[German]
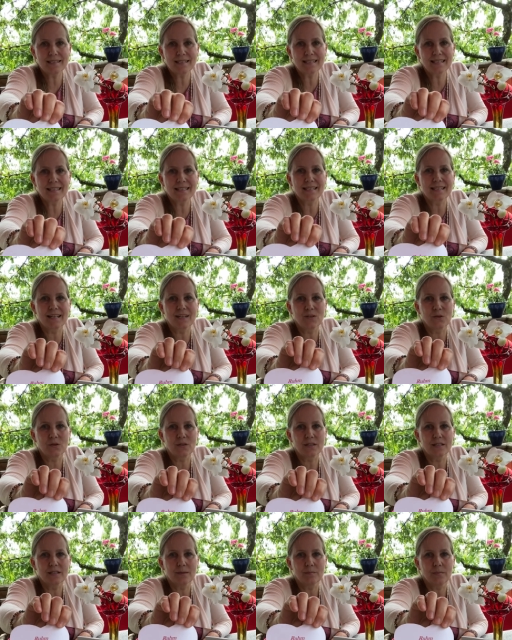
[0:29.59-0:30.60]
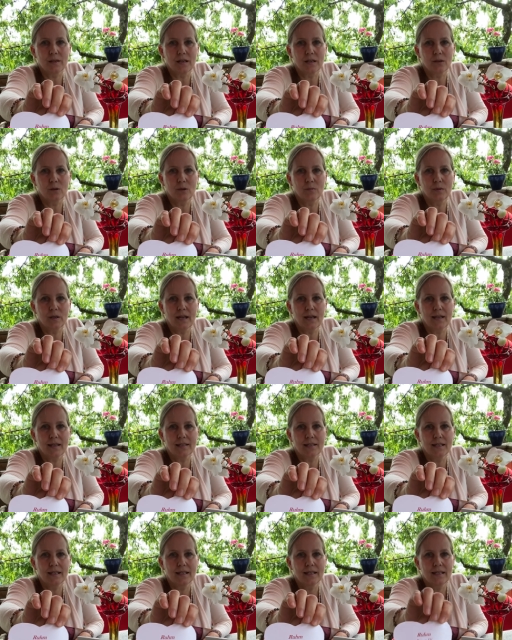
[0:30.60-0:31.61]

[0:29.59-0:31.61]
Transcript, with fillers: Das ist der neunte Bagor-Bereich,